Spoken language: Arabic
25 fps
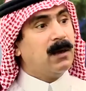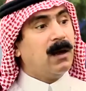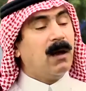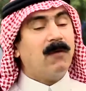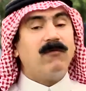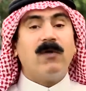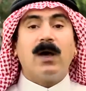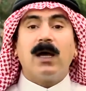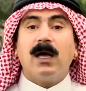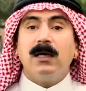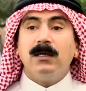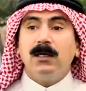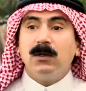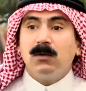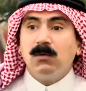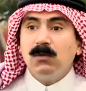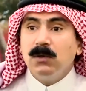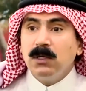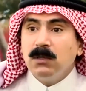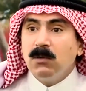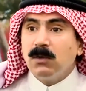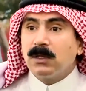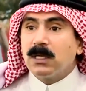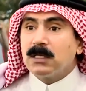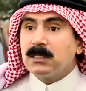صحيح. فقد
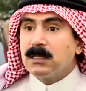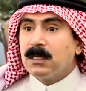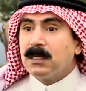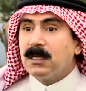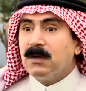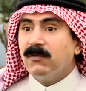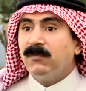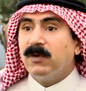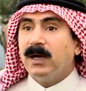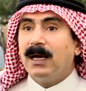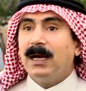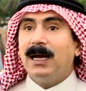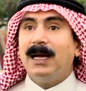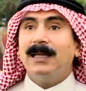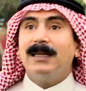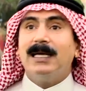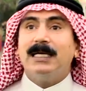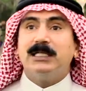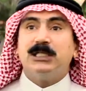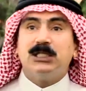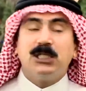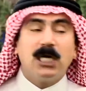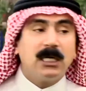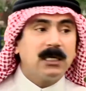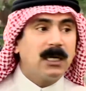يكون هو تصرفها هذا
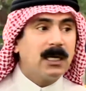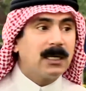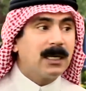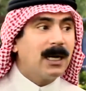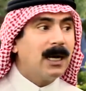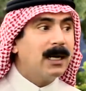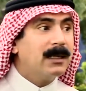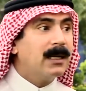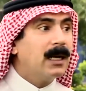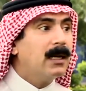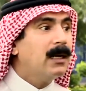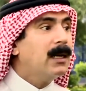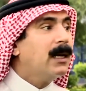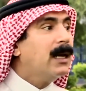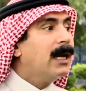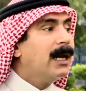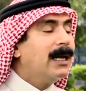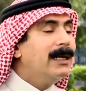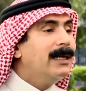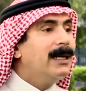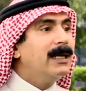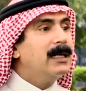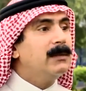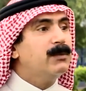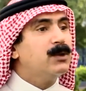الشكك هذا
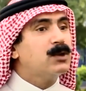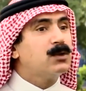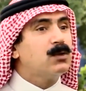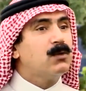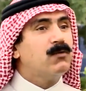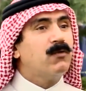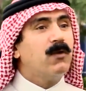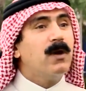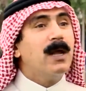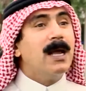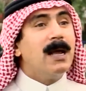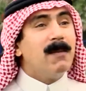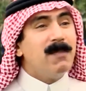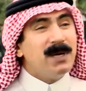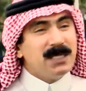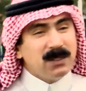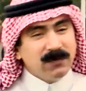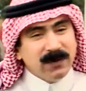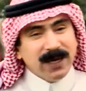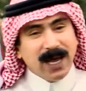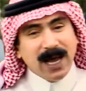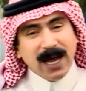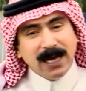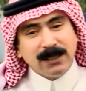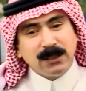هي اللي بتشوفه بس
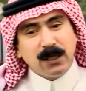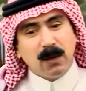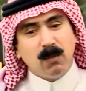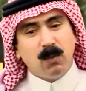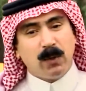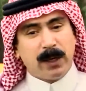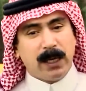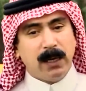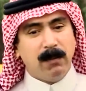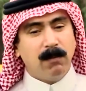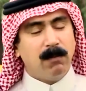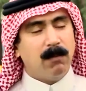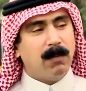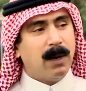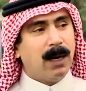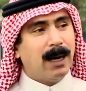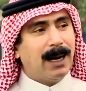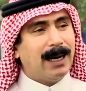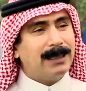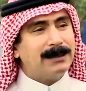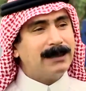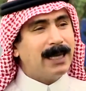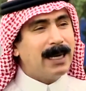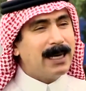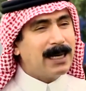في حاجة مهمة
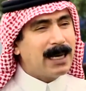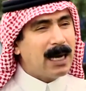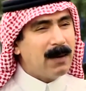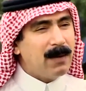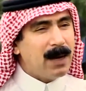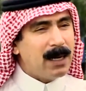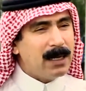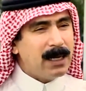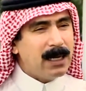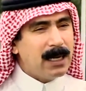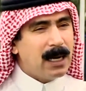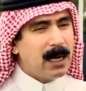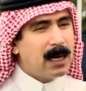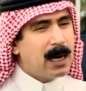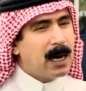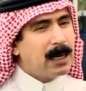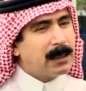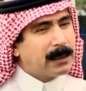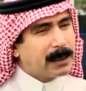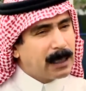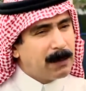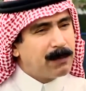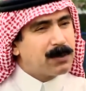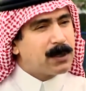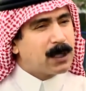عشان كمان هي الآن
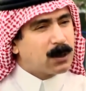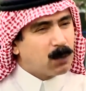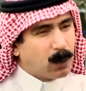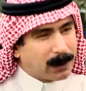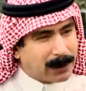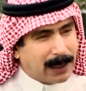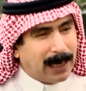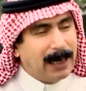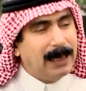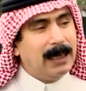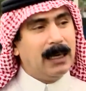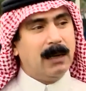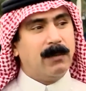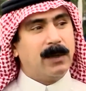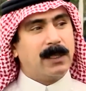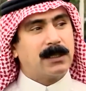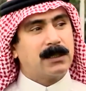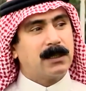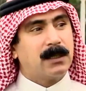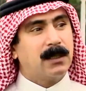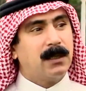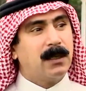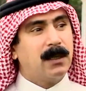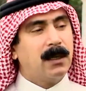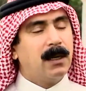كبرت
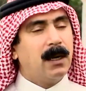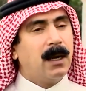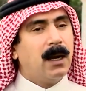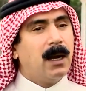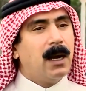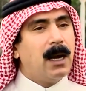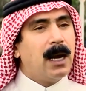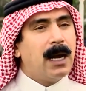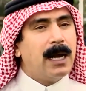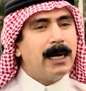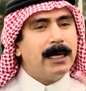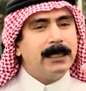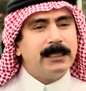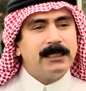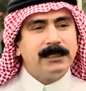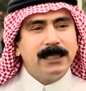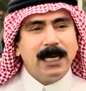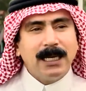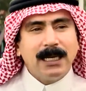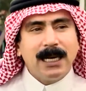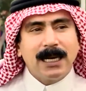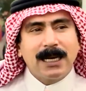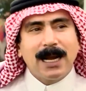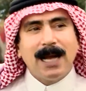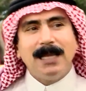وتعلمت
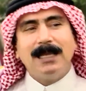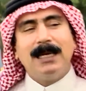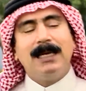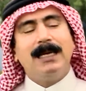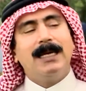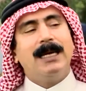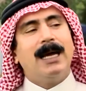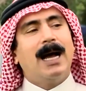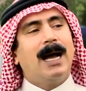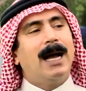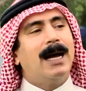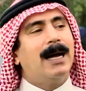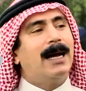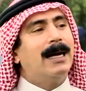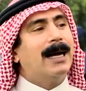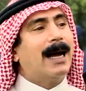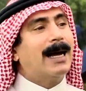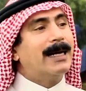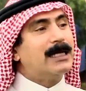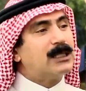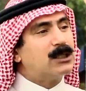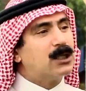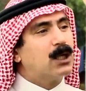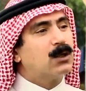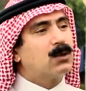الشكك هذا اللي هي
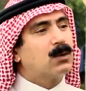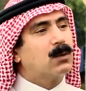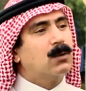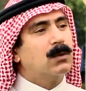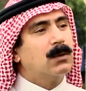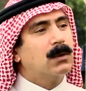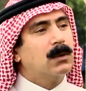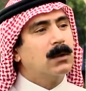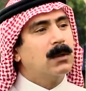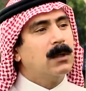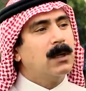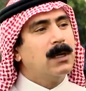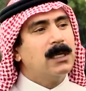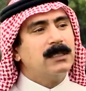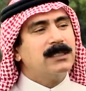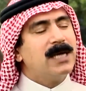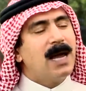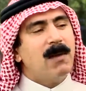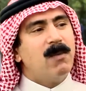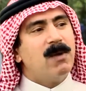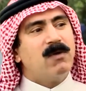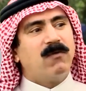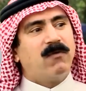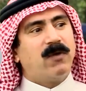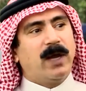عايشته
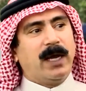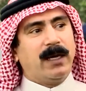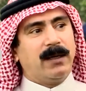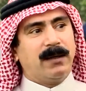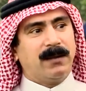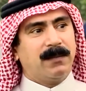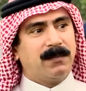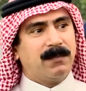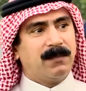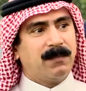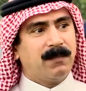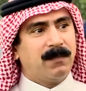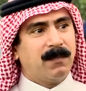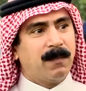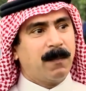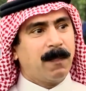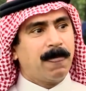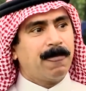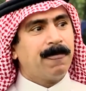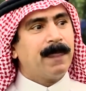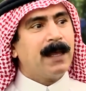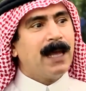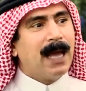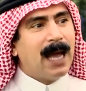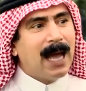جاء من فين؟
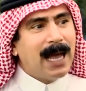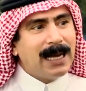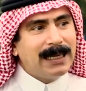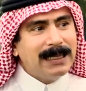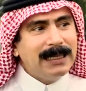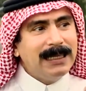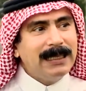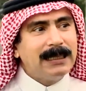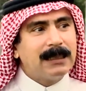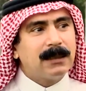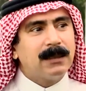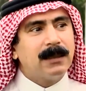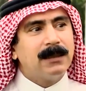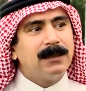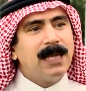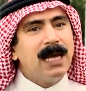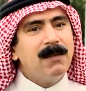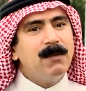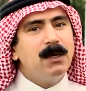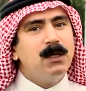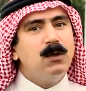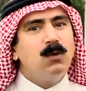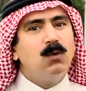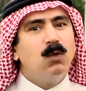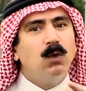اكيد
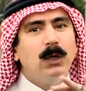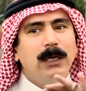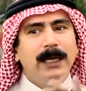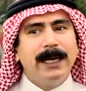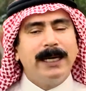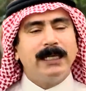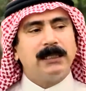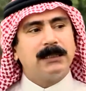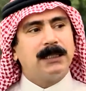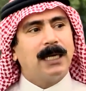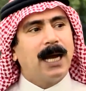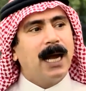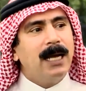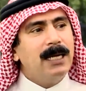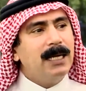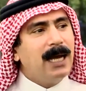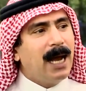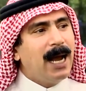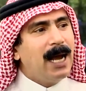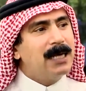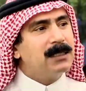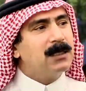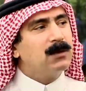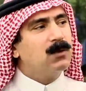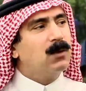دائما نقول ليش اي
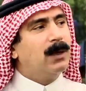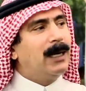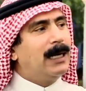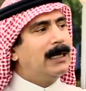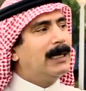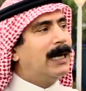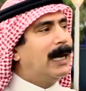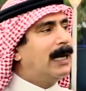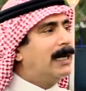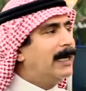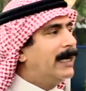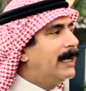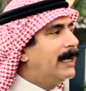حاجه نقول عليها